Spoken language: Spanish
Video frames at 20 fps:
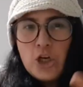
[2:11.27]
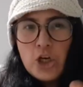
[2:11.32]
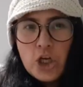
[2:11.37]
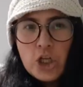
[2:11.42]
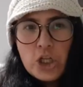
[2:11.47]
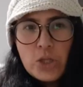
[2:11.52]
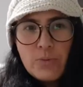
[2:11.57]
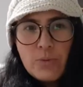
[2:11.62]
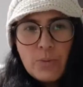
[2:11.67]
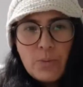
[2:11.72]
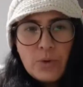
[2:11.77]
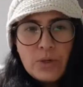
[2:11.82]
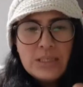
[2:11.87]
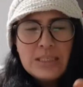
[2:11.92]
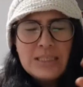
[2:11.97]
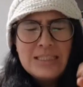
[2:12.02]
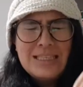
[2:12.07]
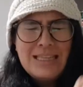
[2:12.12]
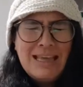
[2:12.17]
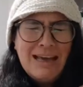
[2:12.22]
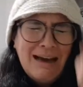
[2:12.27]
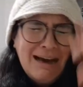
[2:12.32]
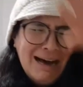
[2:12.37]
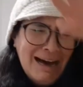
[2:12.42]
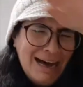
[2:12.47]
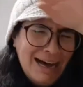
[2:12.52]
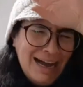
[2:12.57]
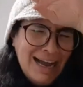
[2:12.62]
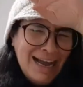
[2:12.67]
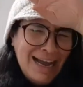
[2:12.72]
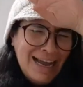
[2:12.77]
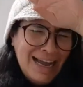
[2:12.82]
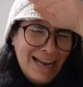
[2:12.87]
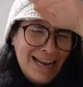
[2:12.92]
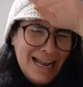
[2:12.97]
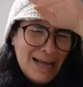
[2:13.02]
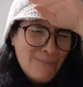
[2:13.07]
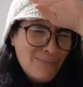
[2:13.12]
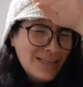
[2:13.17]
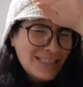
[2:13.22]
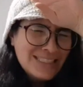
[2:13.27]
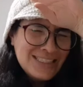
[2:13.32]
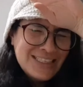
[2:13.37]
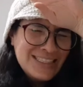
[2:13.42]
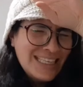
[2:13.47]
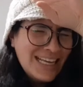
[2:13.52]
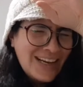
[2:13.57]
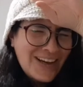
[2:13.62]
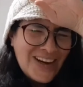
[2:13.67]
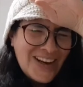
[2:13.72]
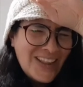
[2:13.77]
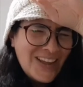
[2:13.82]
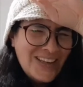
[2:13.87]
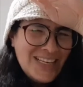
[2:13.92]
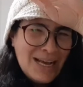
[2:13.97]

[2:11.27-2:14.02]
no te me pongas así de ¡Ay, la misma se acordó,